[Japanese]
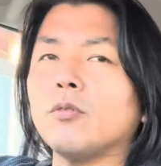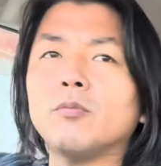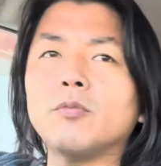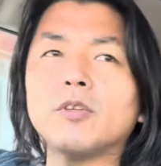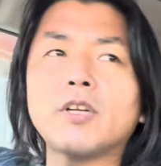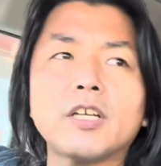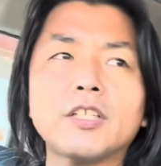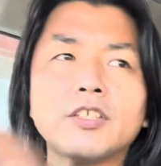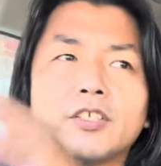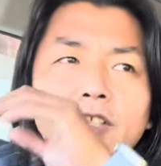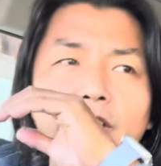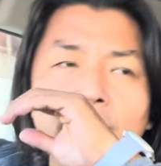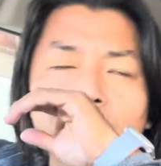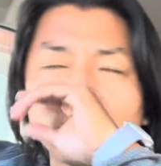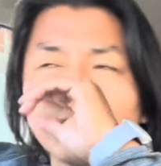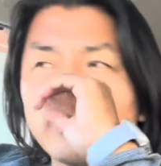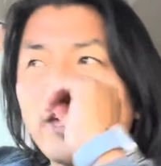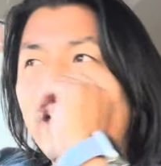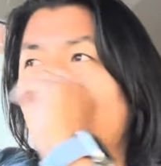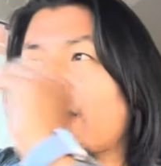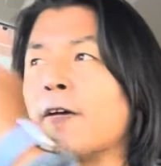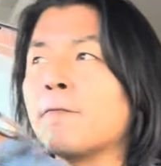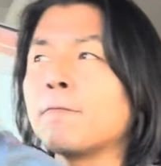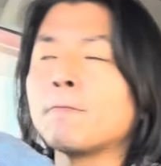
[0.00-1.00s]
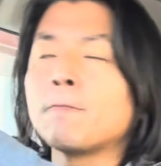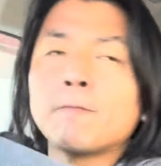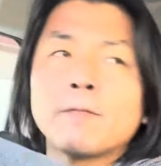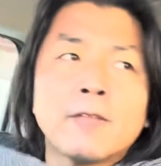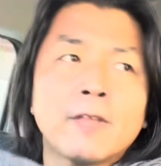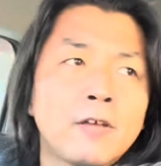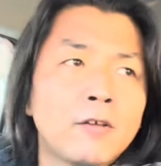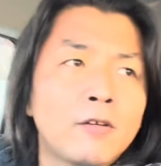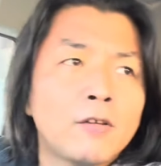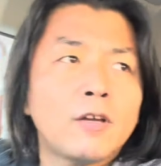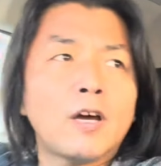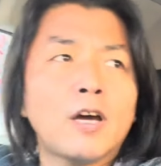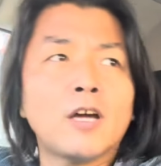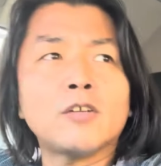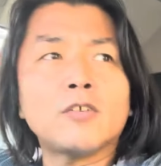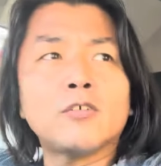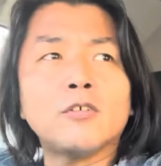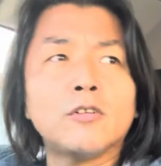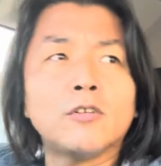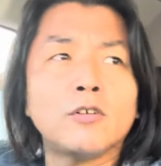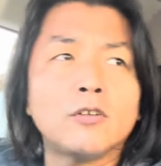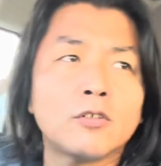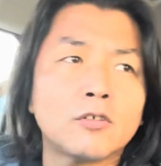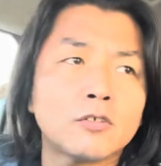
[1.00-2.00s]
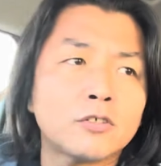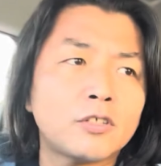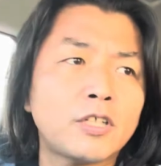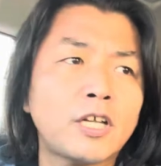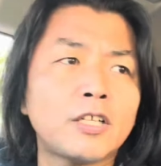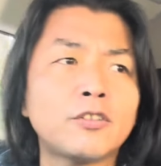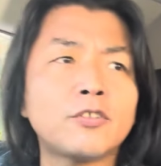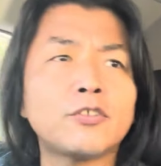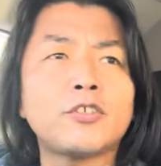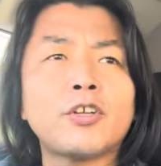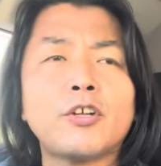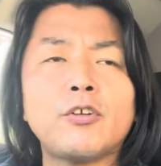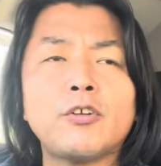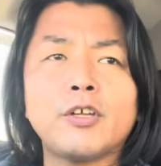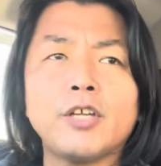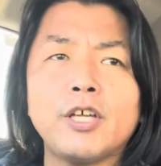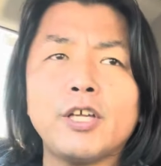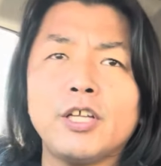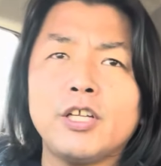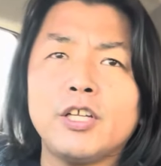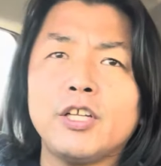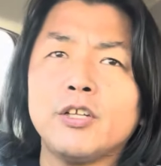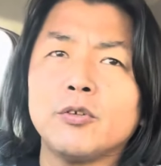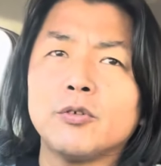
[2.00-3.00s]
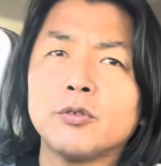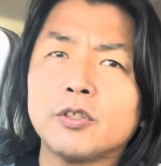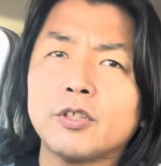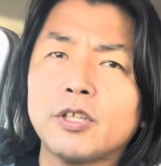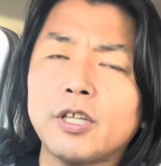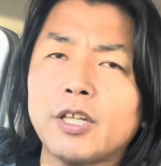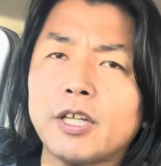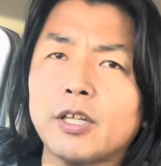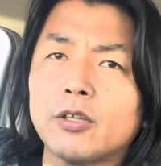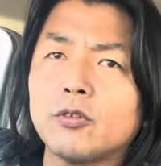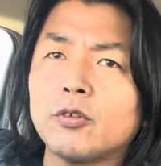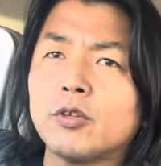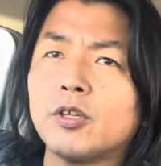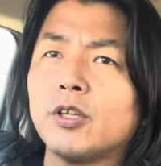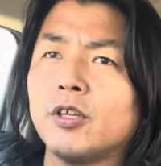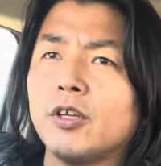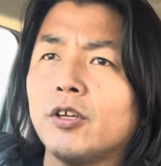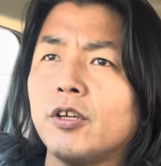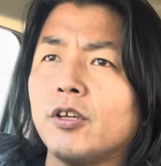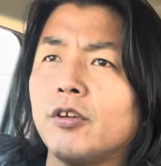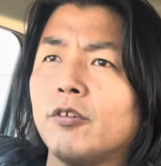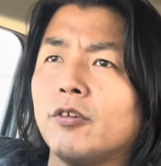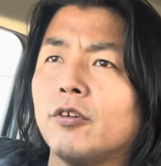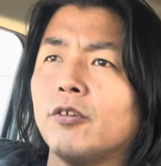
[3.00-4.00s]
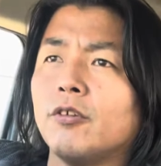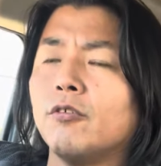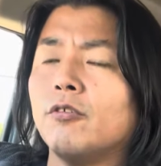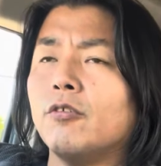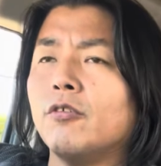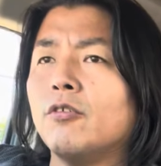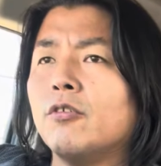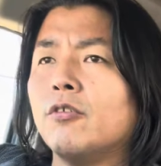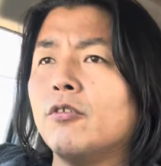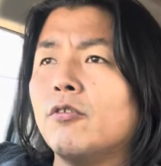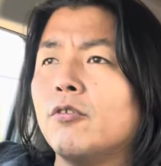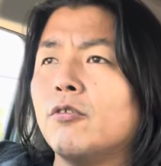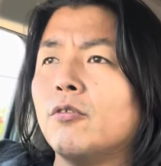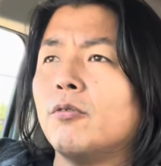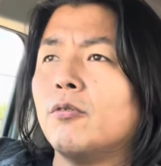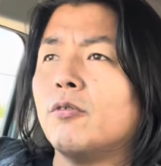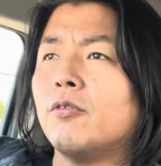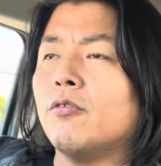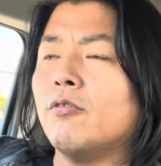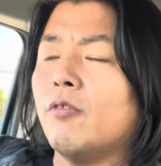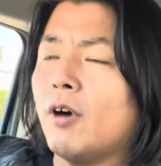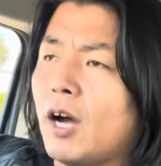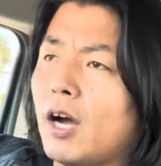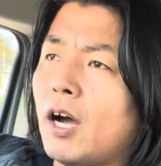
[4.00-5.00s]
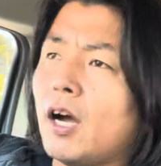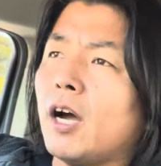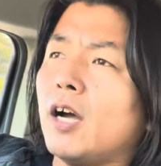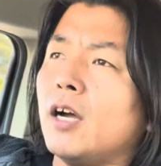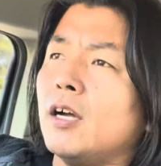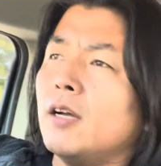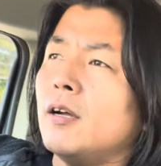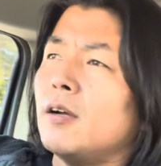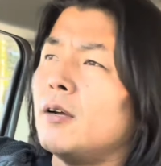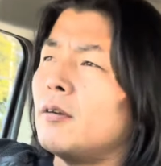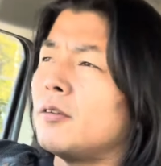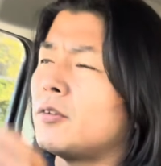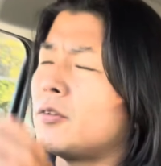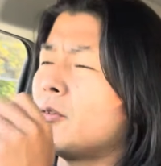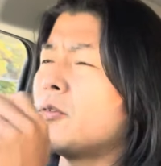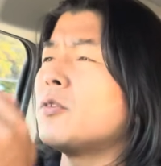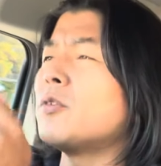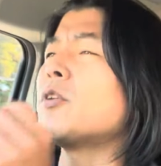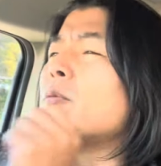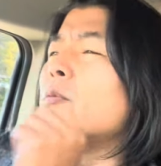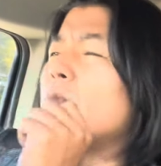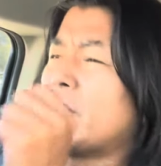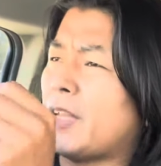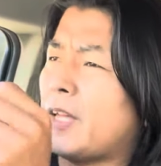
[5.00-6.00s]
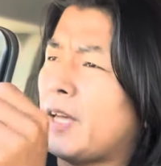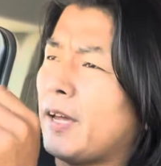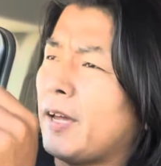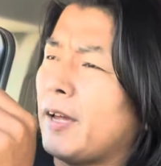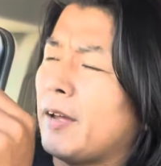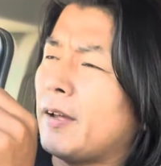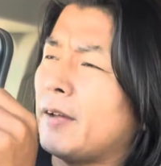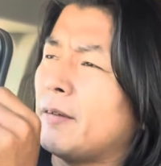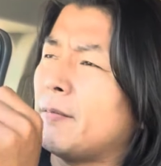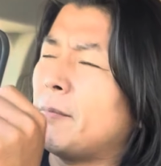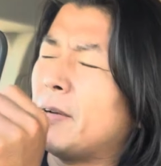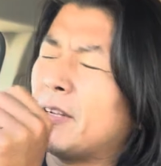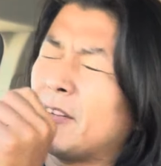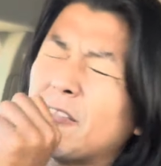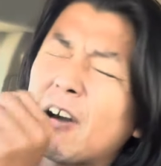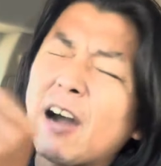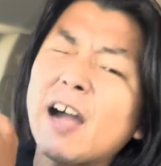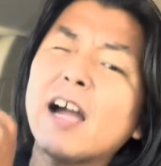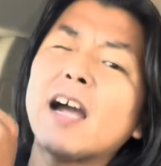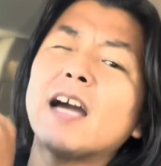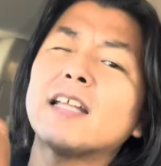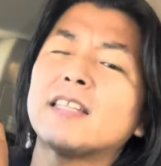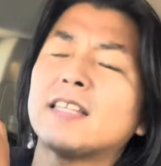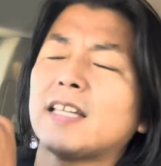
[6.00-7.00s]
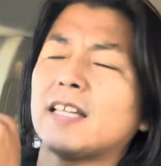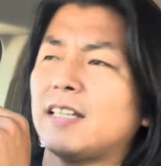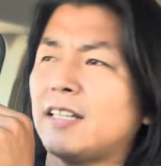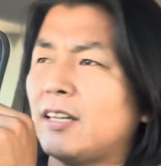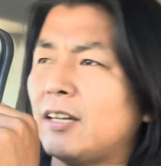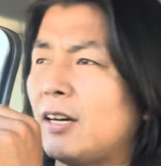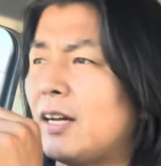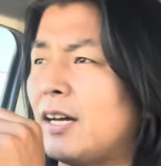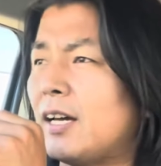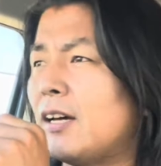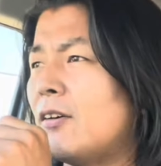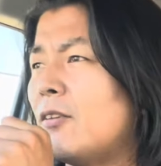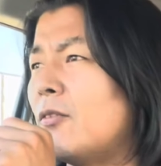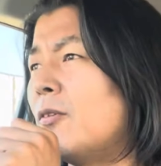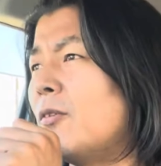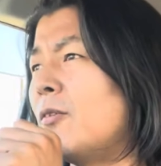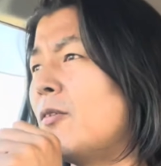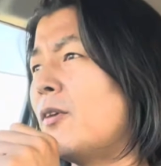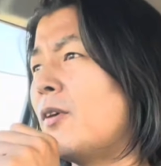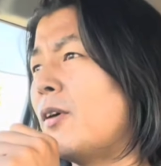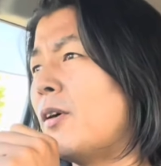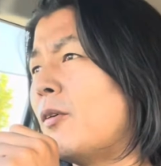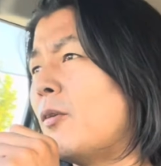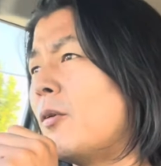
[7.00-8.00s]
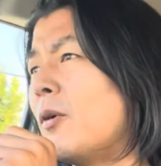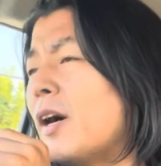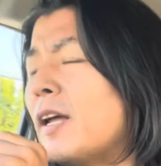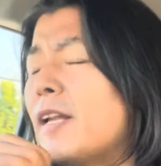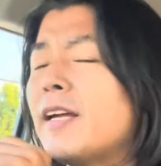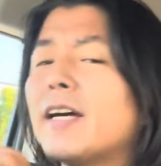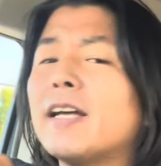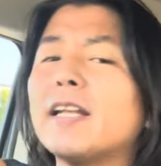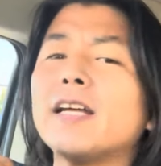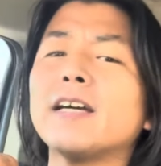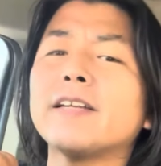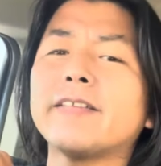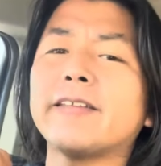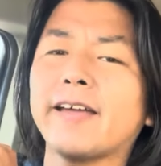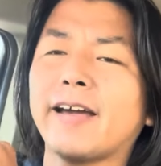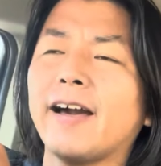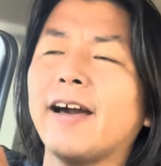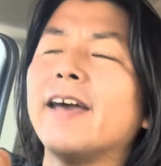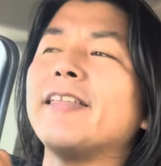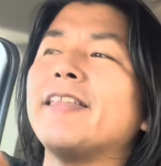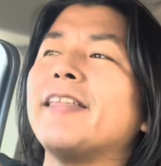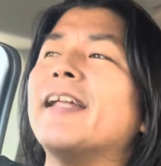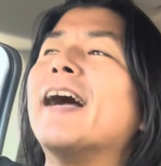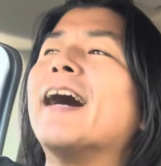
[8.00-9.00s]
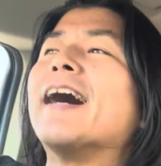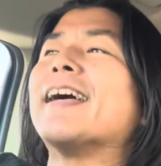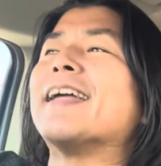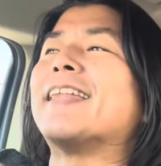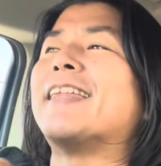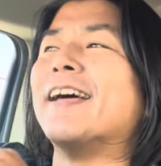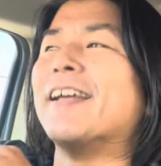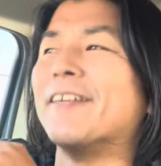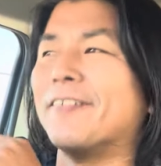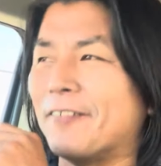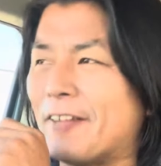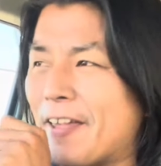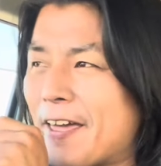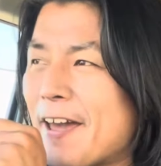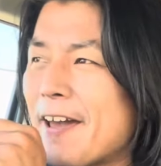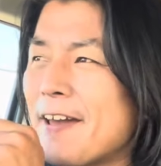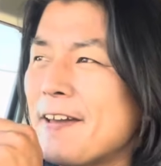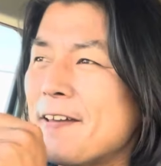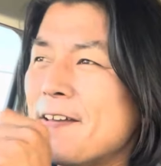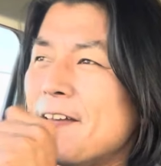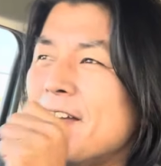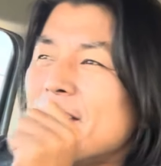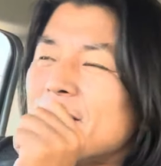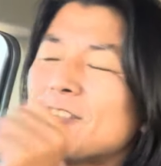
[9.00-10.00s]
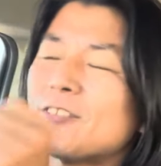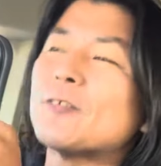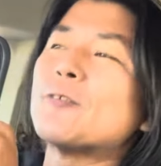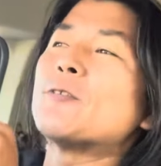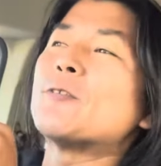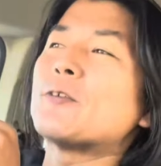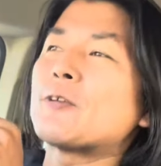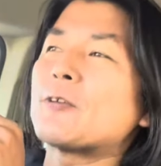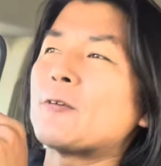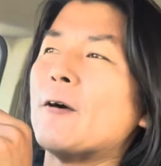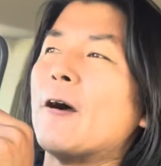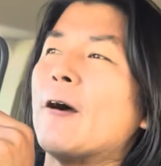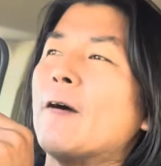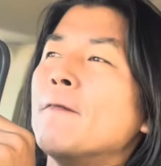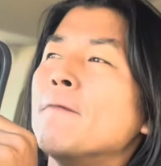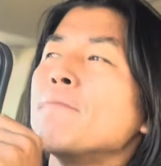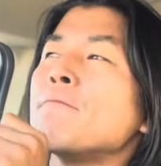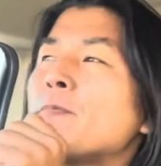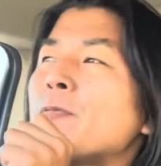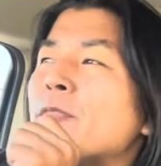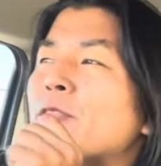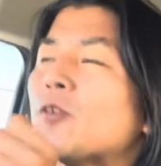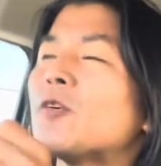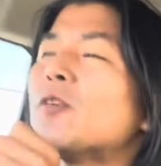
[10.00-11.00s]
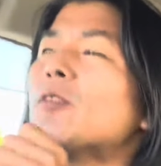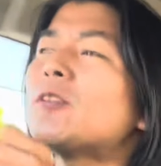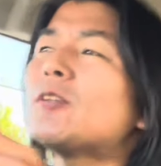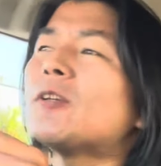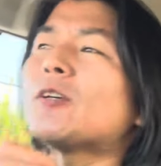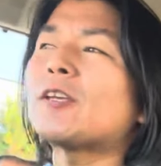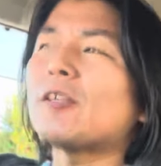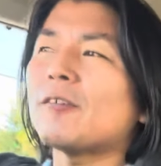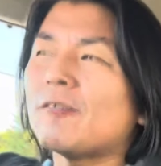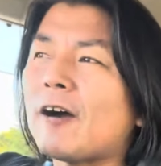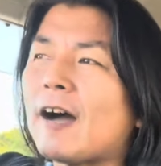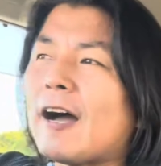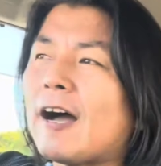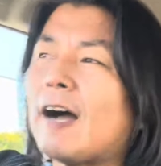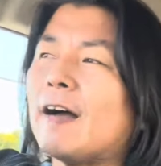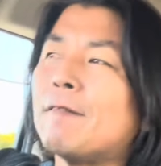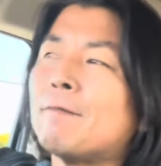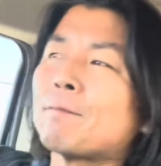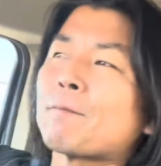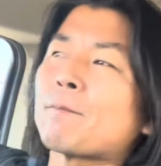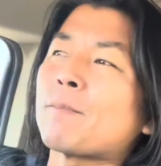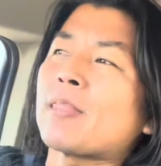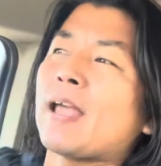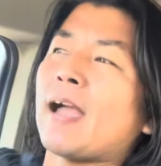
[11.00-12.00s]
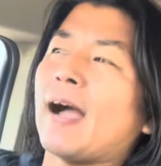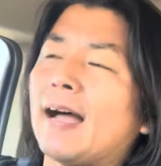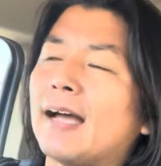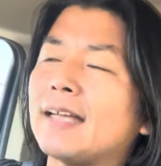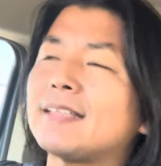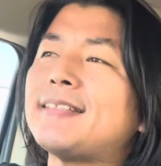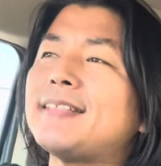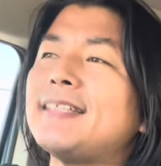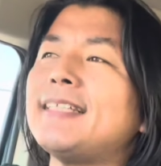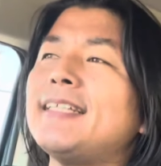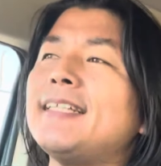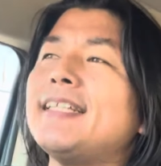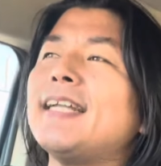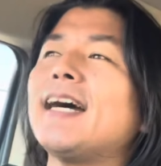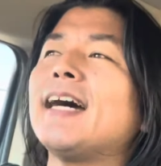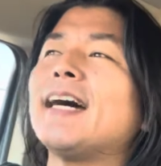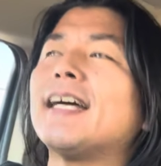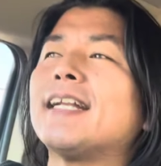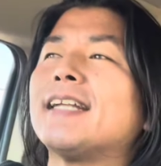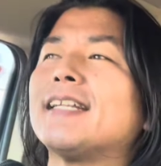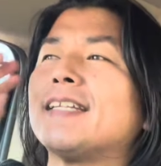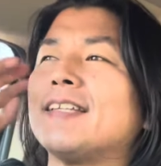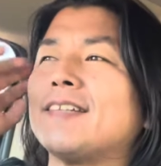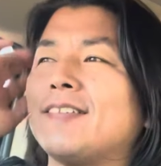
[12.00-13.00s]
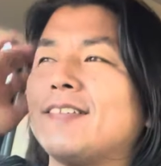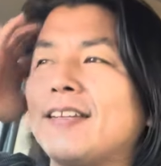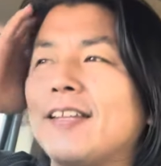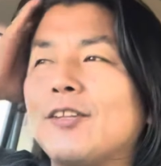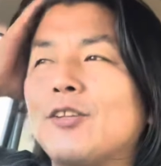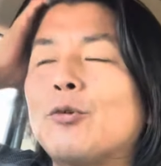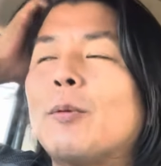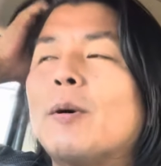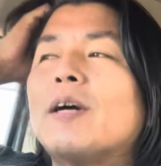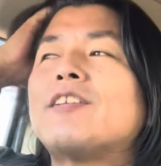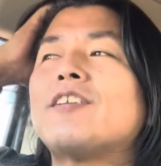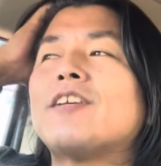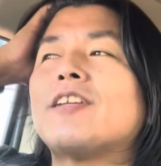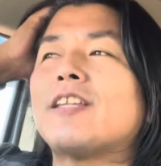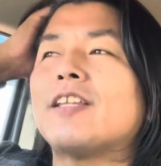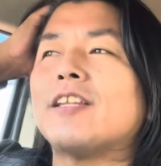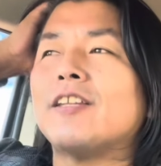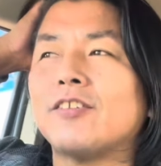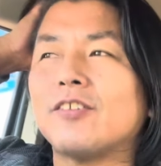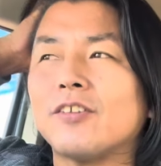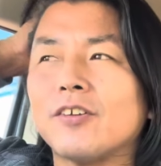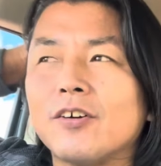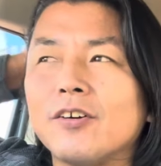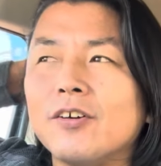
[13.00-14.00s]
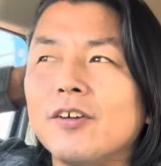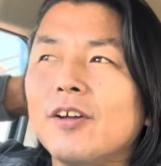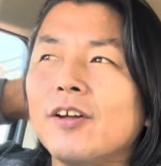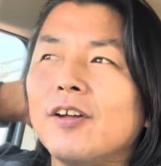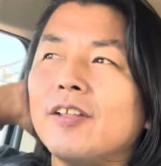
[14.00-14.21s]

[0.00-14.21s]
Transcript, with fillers: 昔ですね、あのー、グランドチェロキーに乗ってた時は、その時もね、まあ若かったんで、お金がなくて買えてなかったのね。その時は。その時は、走りながらですね、止まっちゃったんですよ。